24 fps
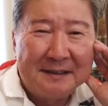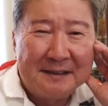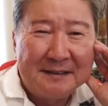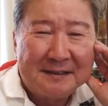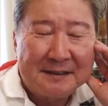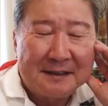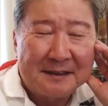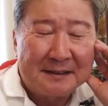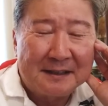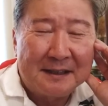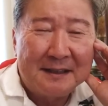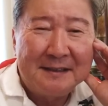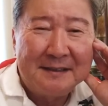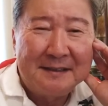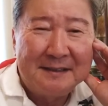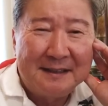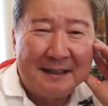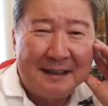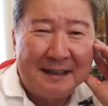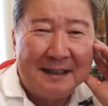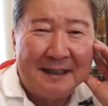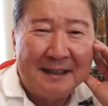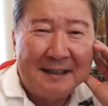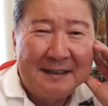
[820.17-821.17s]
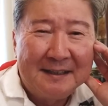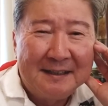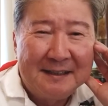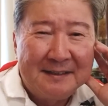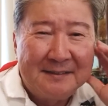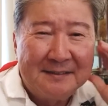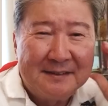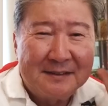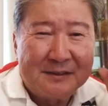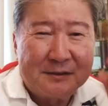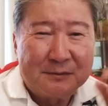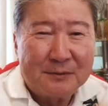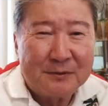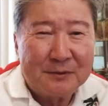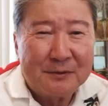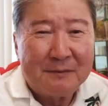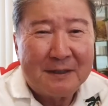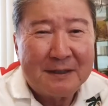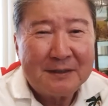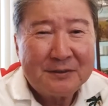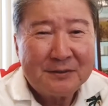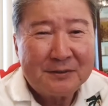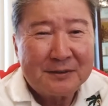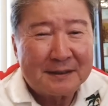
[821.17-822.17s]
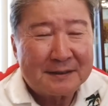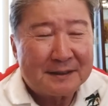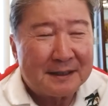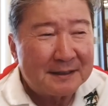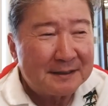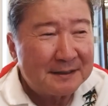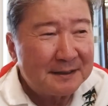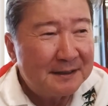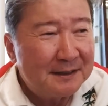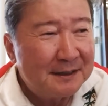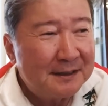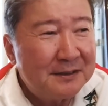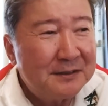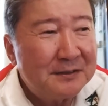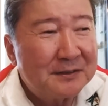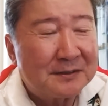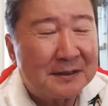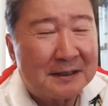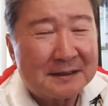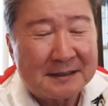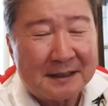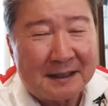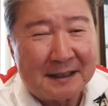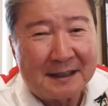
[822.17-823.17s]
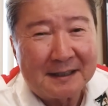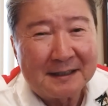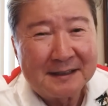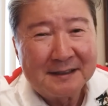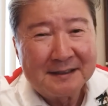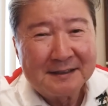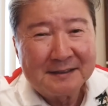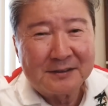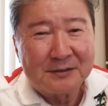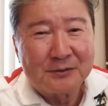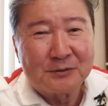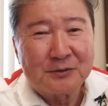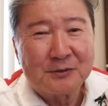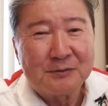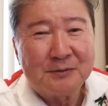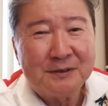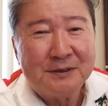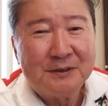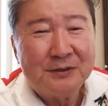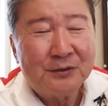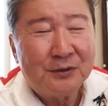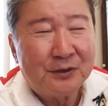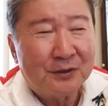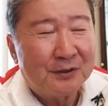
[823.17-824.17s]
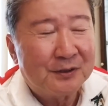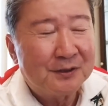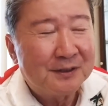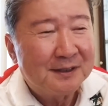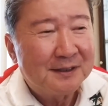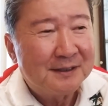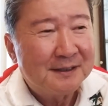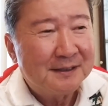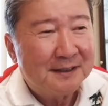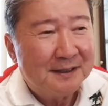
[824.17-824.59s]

しかないんで、ね、自分の満足が達成できるようなさ、仕事ぶりと、